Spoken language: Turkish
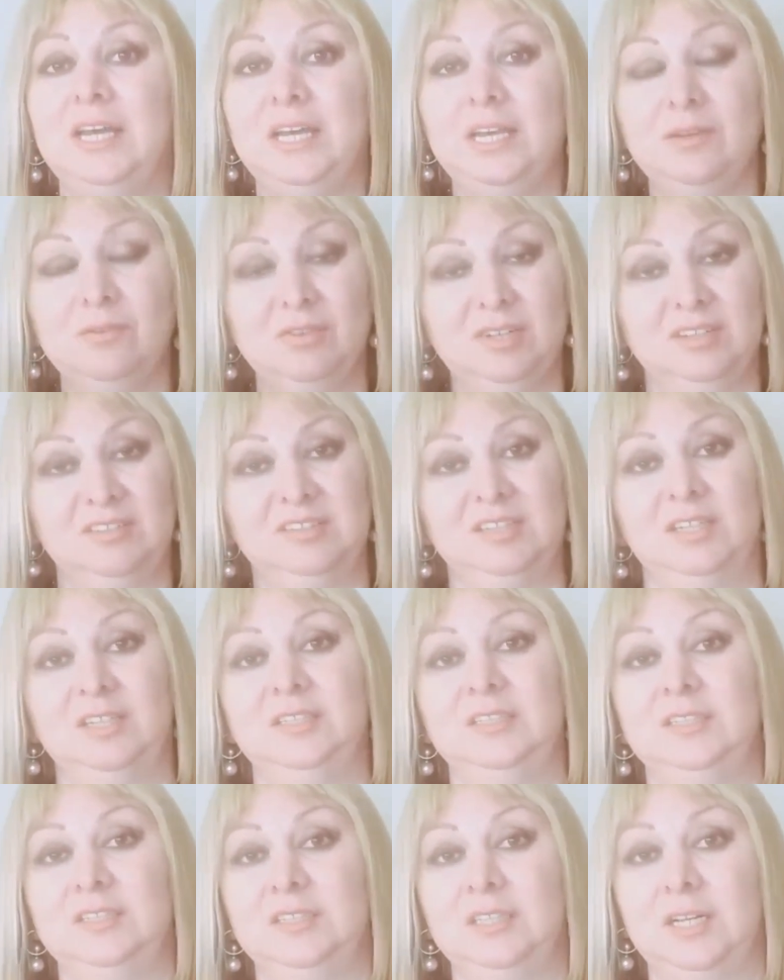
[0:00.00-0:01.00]
Ev
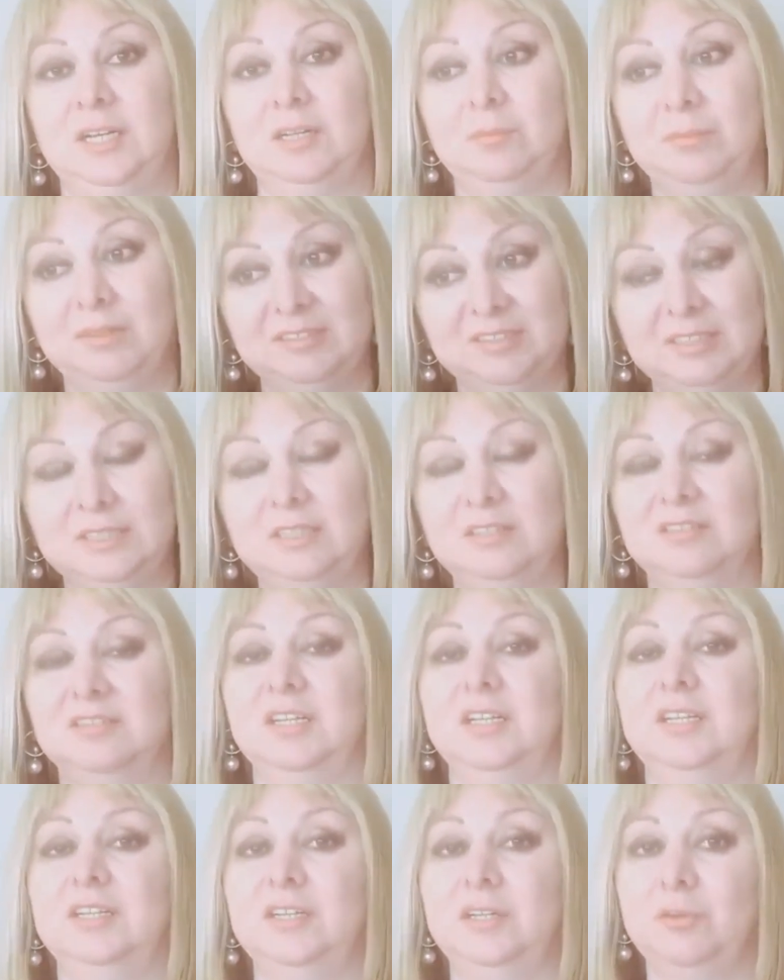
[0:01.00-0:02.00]
kazalarına, basit
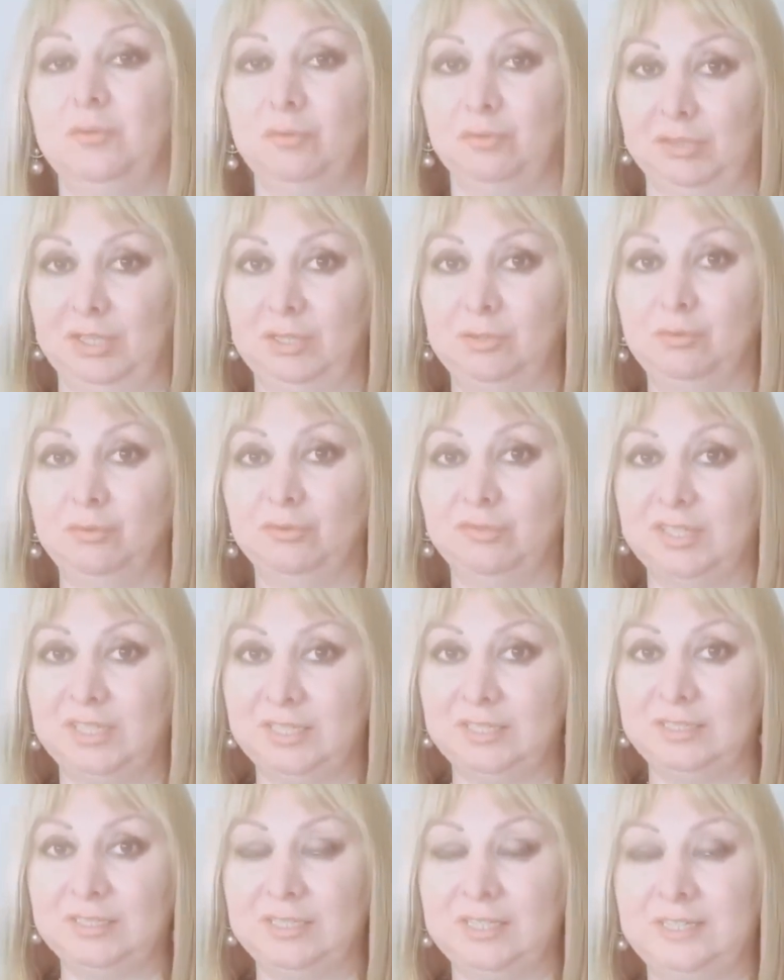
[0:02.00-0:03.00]
kazalara özen
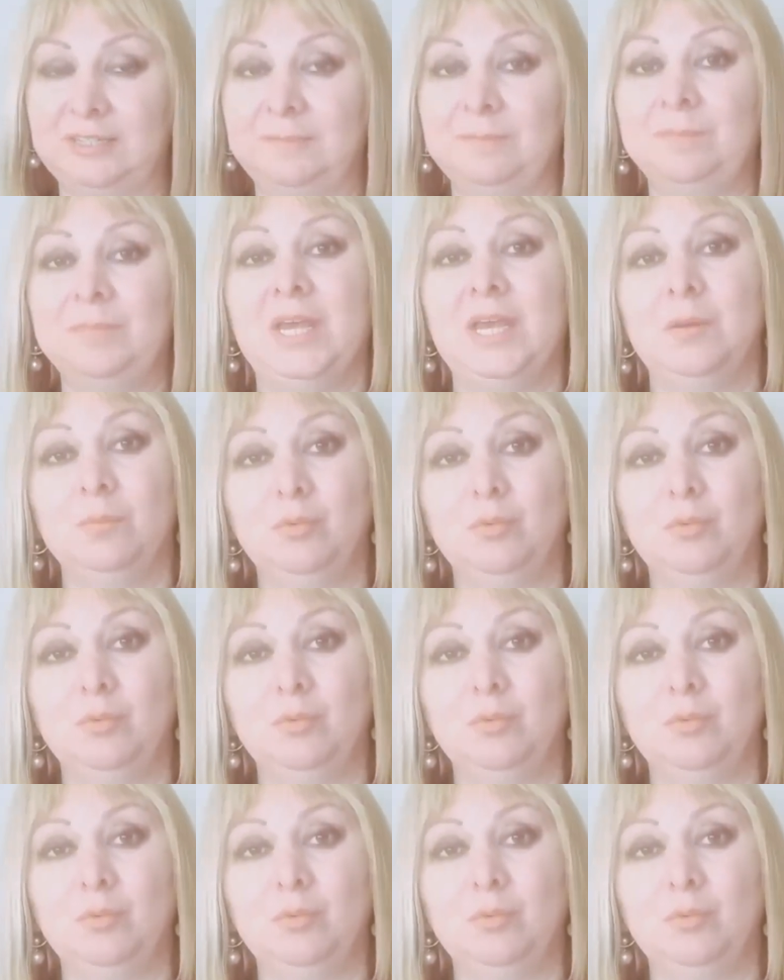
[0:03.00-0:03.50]
gösterin derim.